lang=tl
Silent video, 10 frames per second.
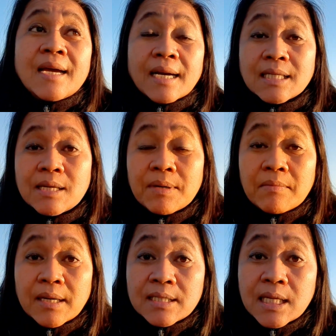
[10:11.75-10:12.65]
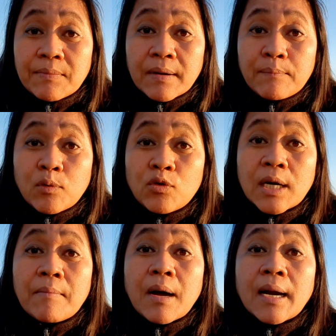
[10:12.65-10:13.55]
Kasi may mga seaman po
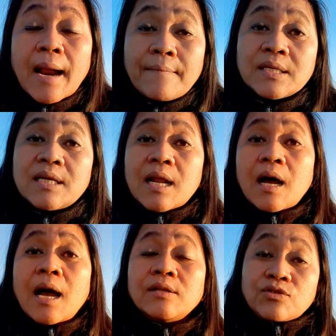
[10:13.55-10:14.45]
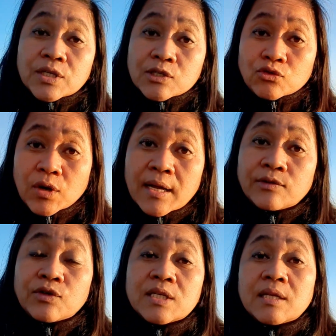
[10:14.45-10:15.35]
na marami silang countries to
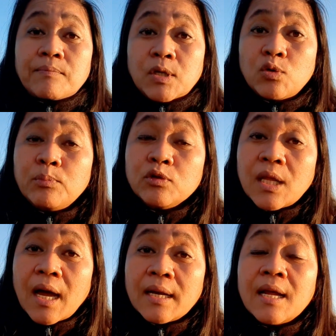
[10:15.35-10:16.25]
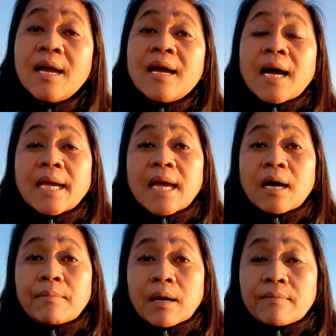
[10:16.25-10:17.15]
countries na pinupuntahan kaya
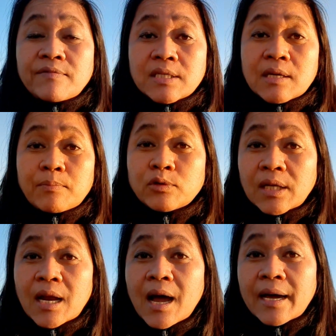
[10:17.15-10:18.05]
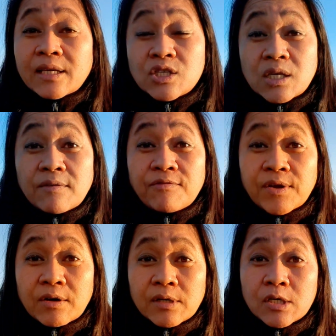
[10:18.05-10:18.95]
ang mga visa po nila ay
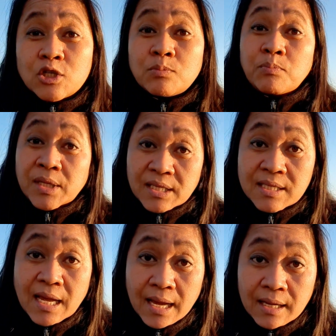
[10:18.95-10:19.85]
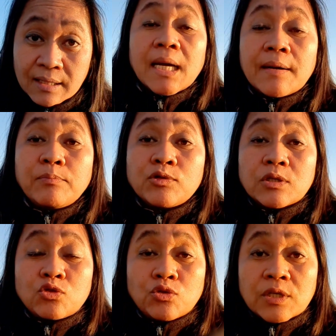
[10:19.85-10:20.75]
seafarer's visa. Para po
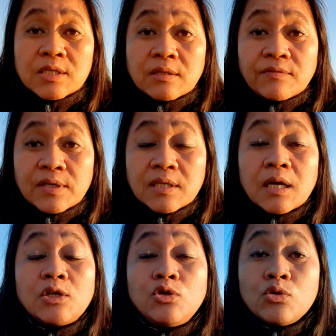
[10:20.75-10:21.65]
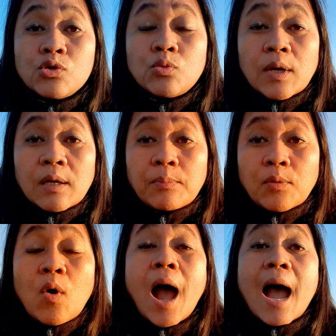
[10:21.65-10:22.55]
sa tourist visa, usually
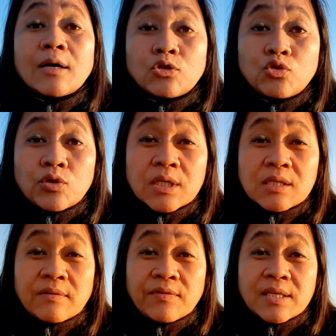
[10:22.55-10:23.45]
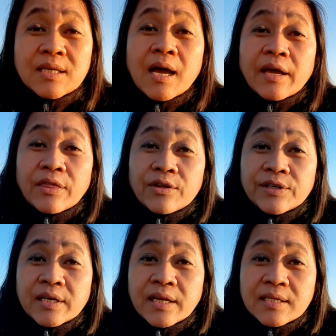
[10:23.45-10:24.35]
po ang tourist visa ay
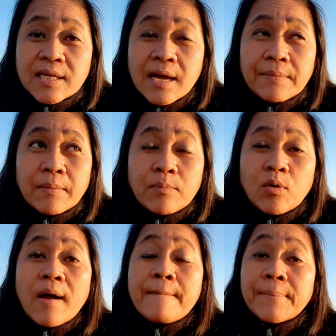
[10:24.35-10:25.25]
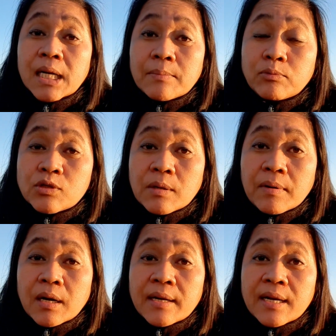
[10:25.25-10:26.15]
30 days lamang po para po sa
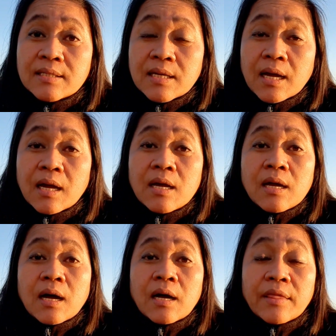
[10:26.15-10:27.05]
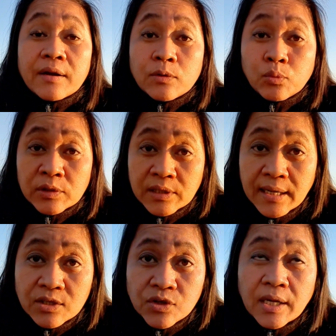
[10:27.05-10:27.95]
mga nasa uh, third world
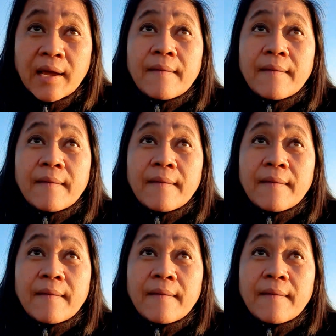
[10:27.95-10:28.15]
country.